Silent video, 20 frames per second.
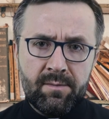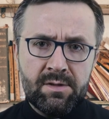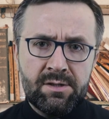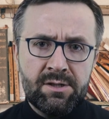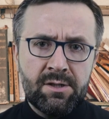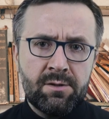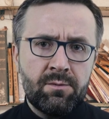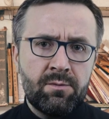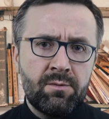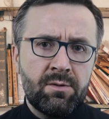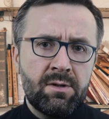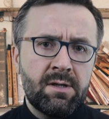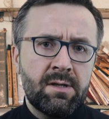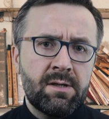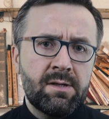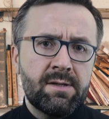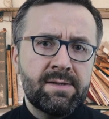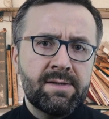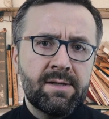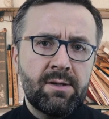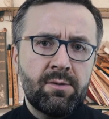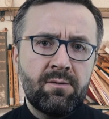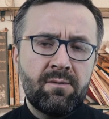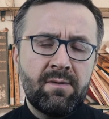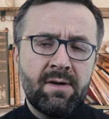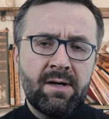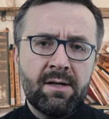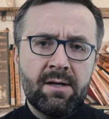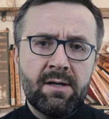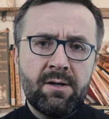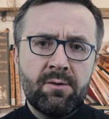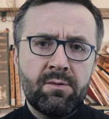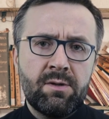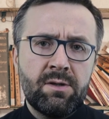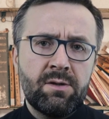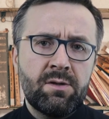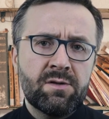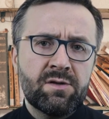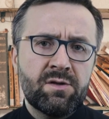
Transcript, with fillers: Dziękuję za uwagę i do